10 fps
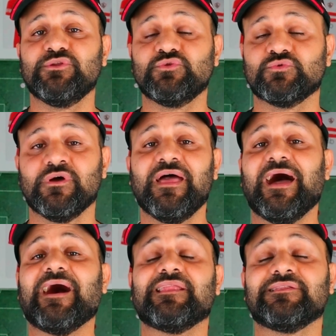منه
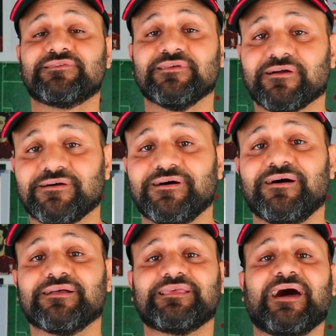على
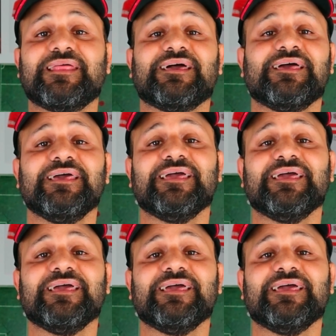انطلاقات على آه،